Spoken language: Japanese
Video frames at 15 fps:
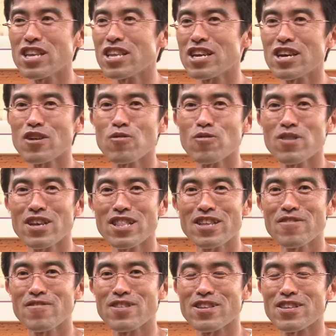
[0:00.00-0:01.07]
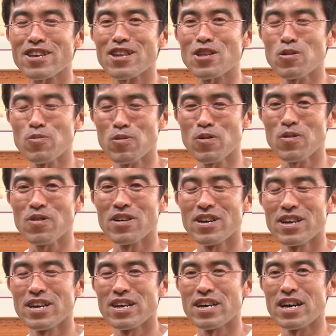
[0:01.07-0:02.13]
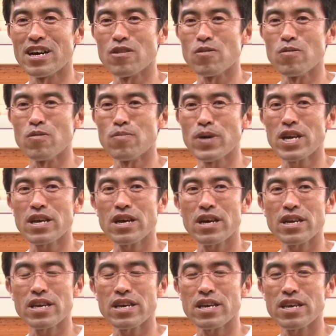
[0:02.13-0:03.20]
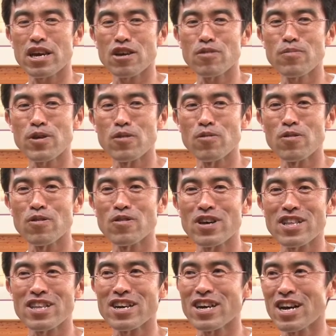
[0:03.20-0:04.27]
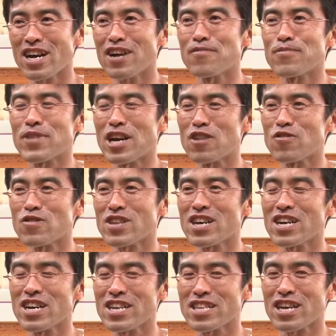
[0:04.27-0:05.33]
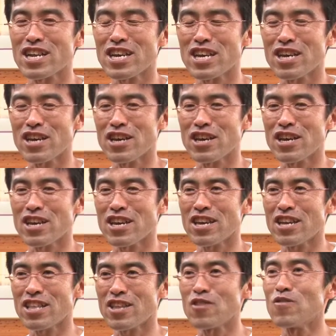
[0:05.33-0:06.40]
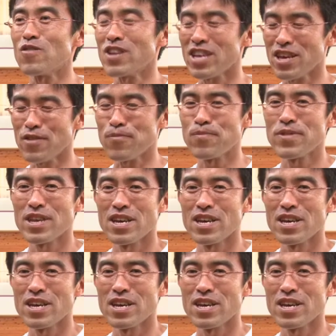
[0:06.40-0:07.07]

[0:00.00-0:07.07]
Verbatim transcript: に2回行ってるんですけれどもあの毎回100名を超える方があの参加されており